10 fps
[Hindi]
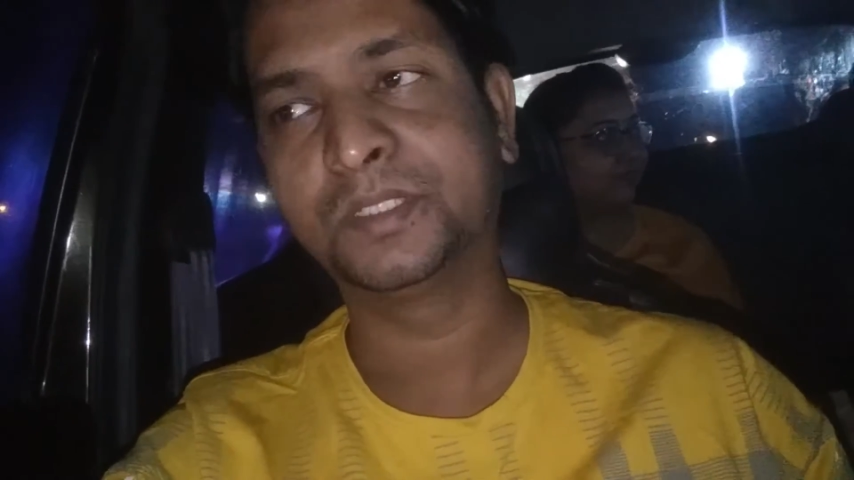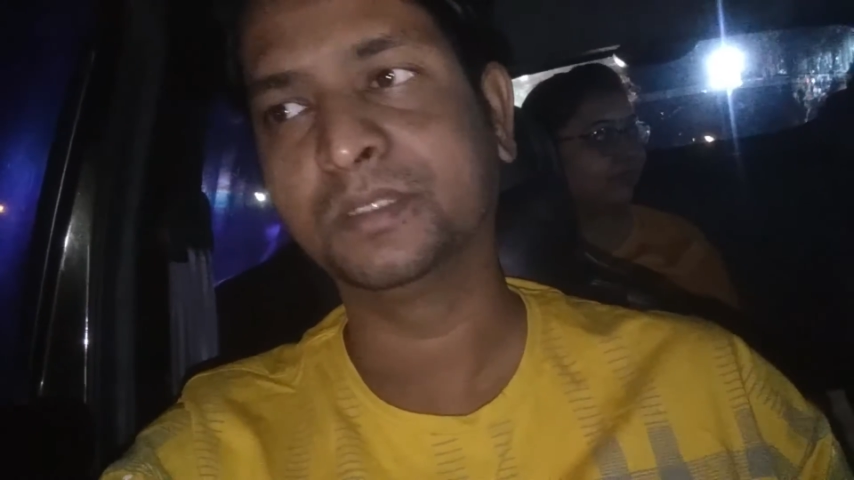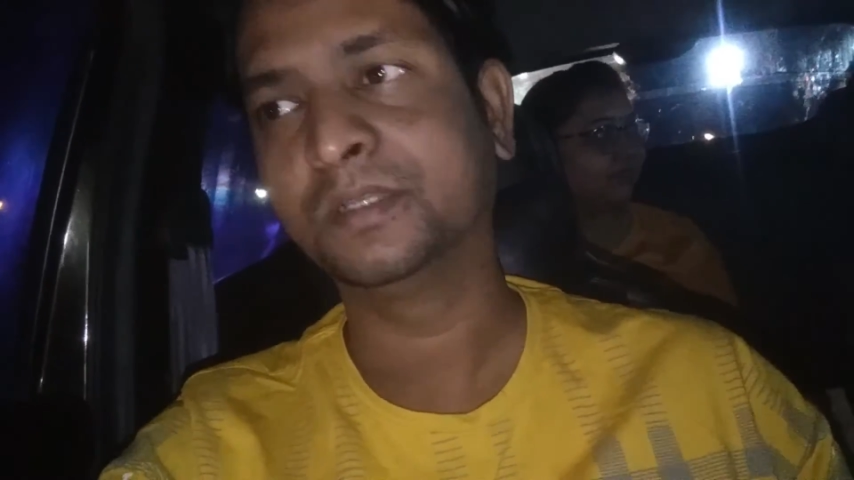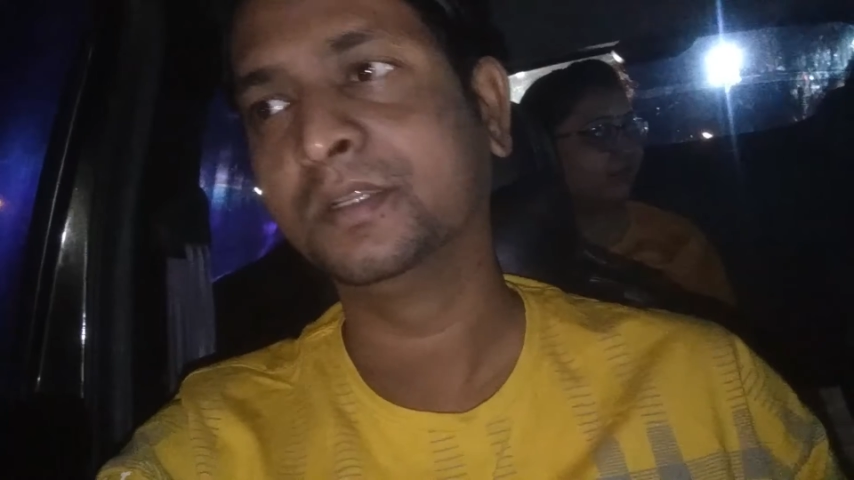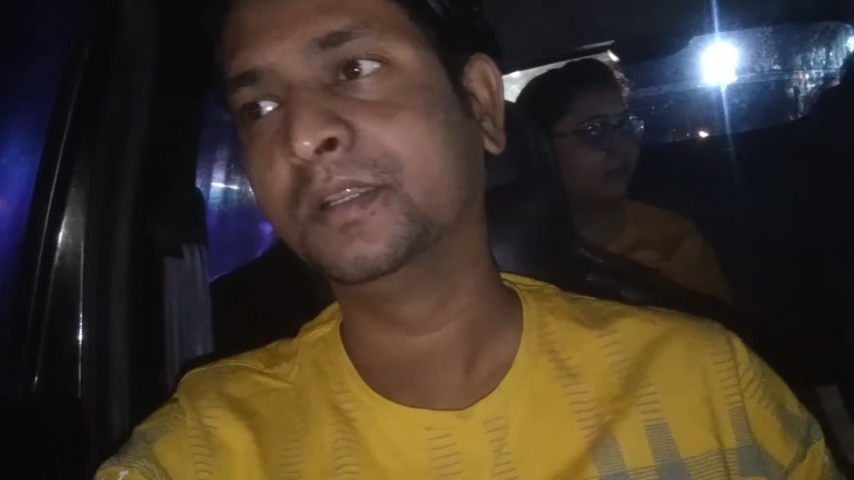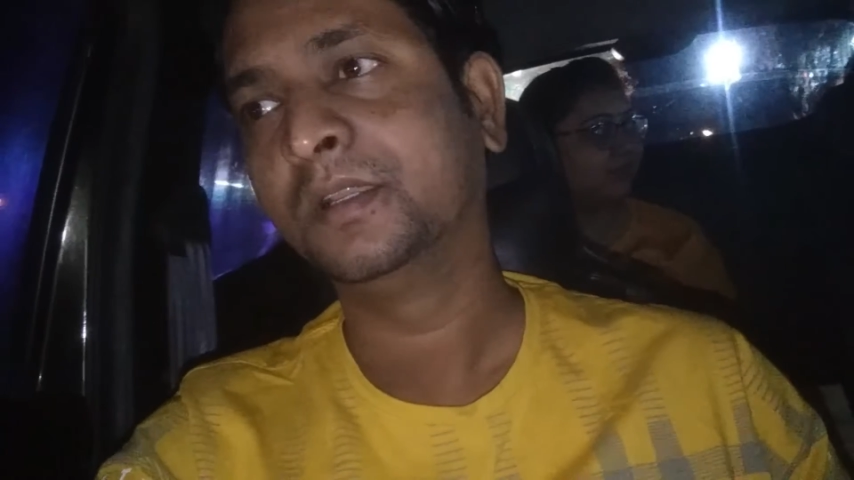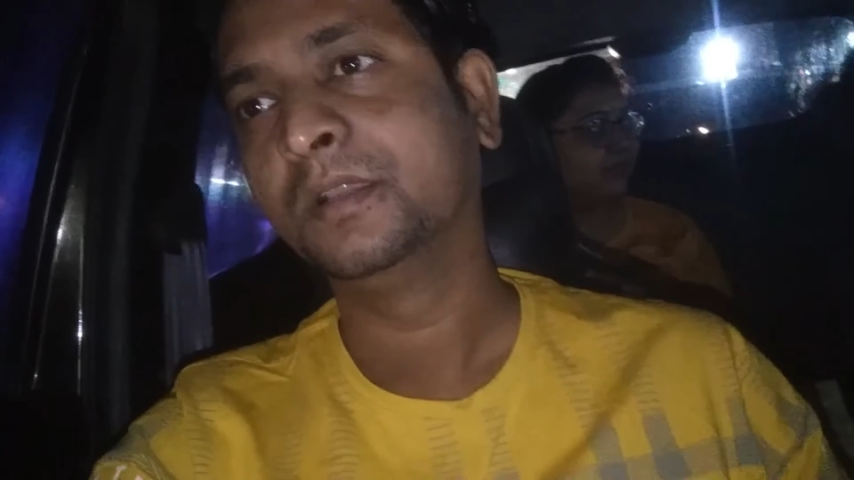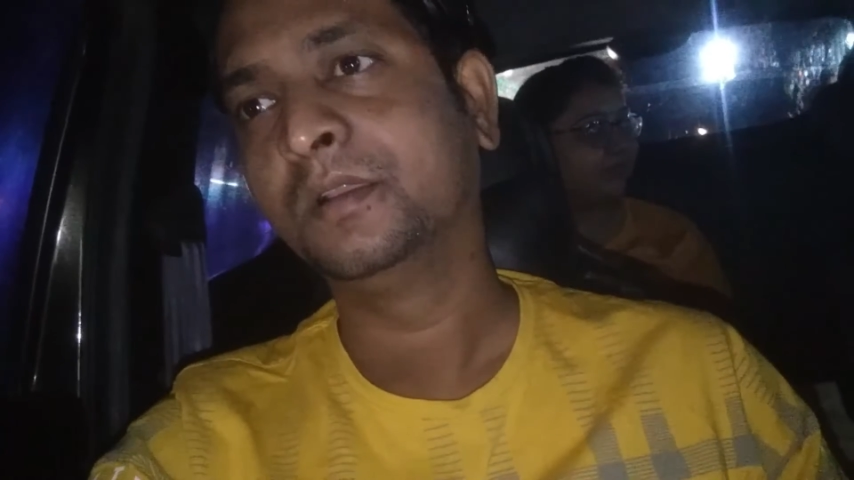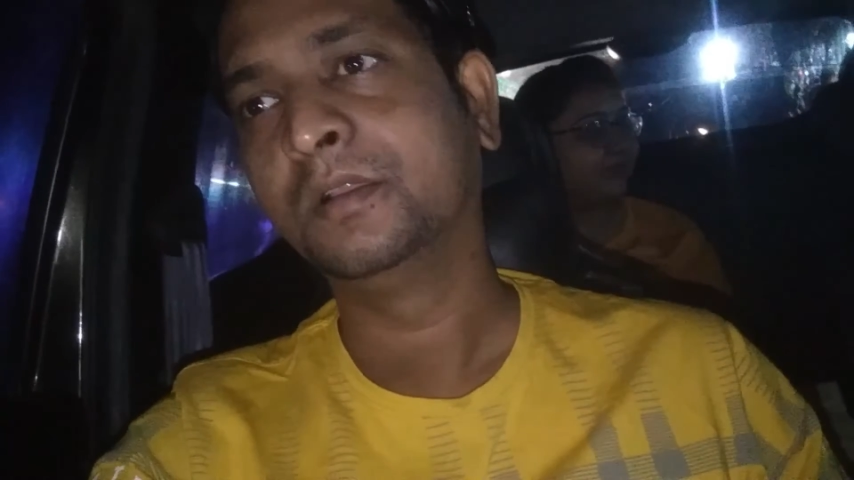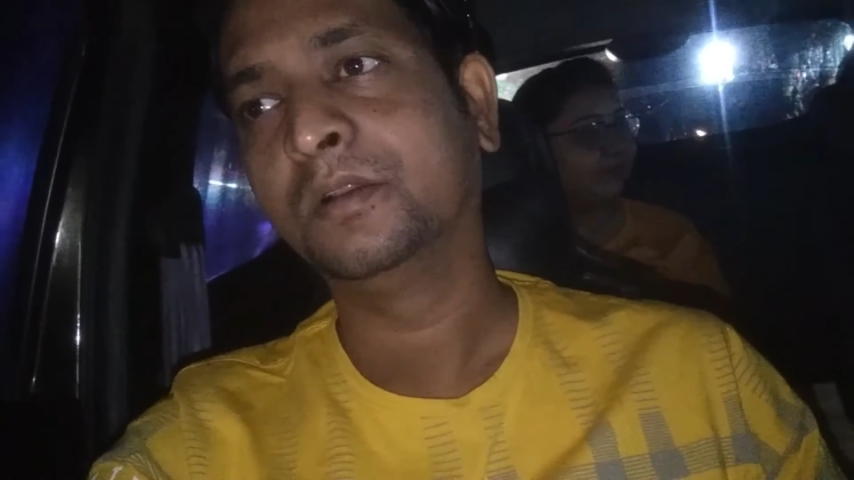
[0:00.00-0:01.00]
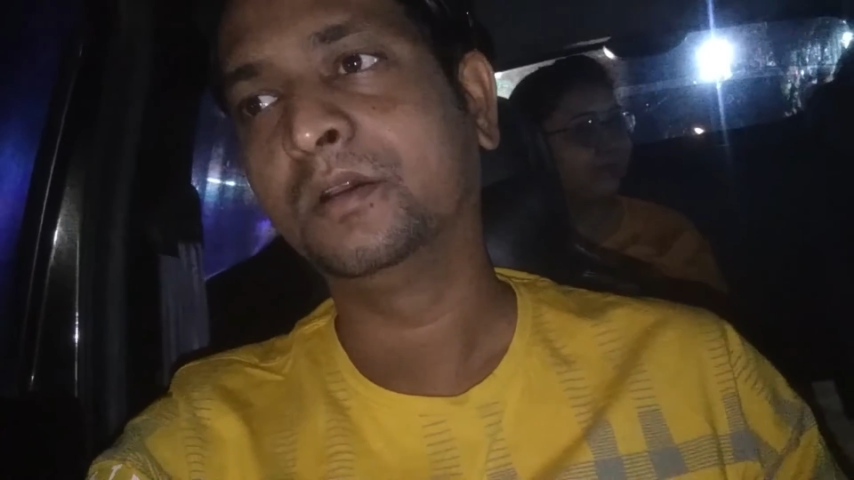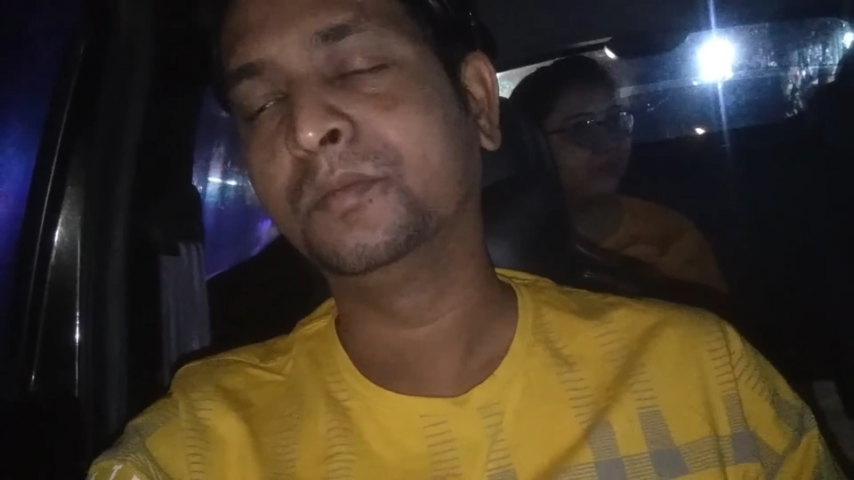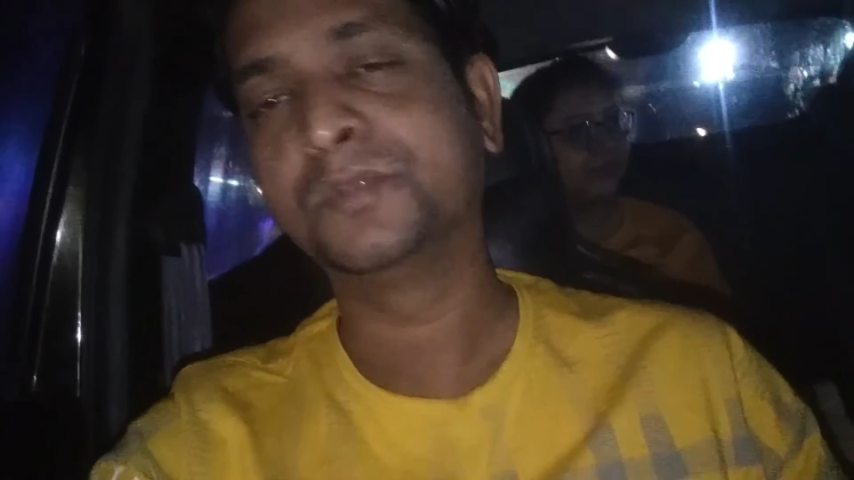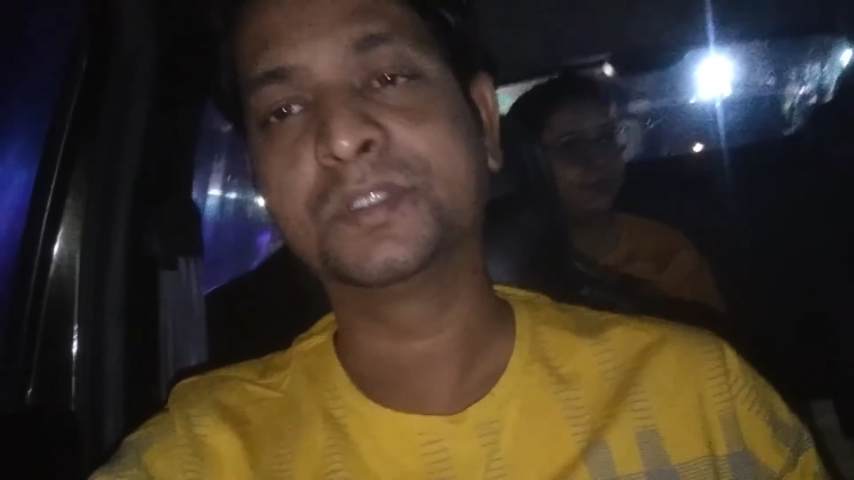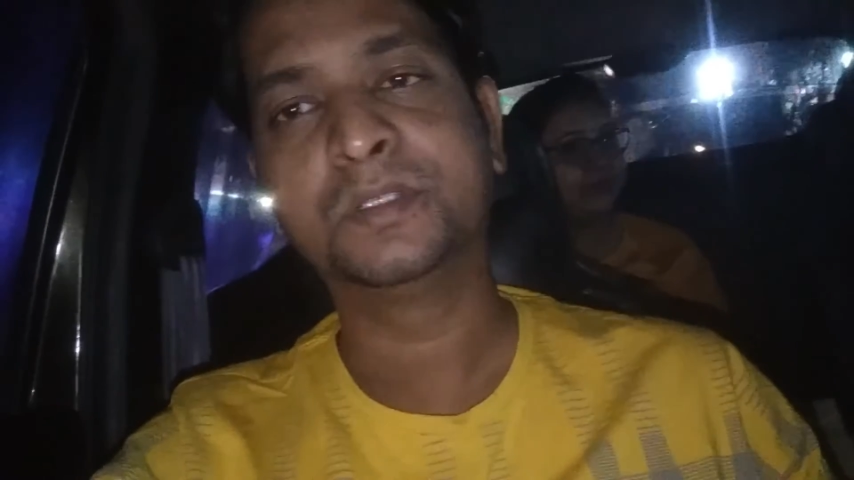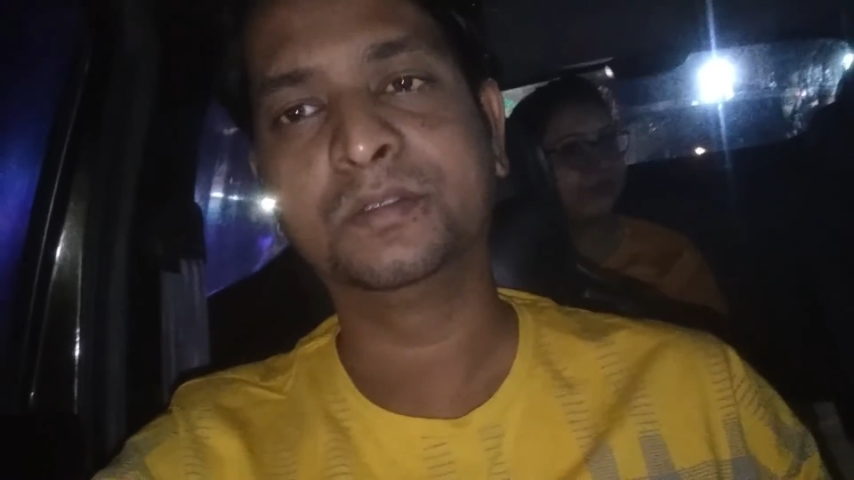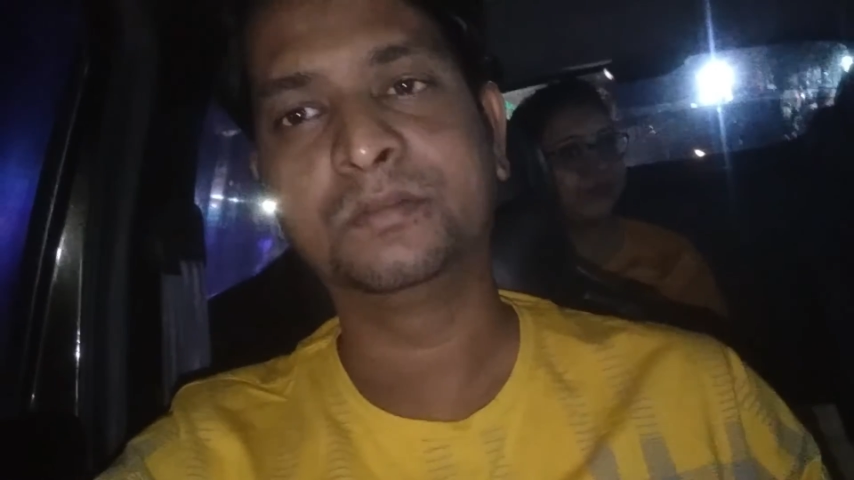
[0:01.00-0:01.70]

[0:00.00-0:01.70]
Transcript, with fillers: पता ऑलमोस्ट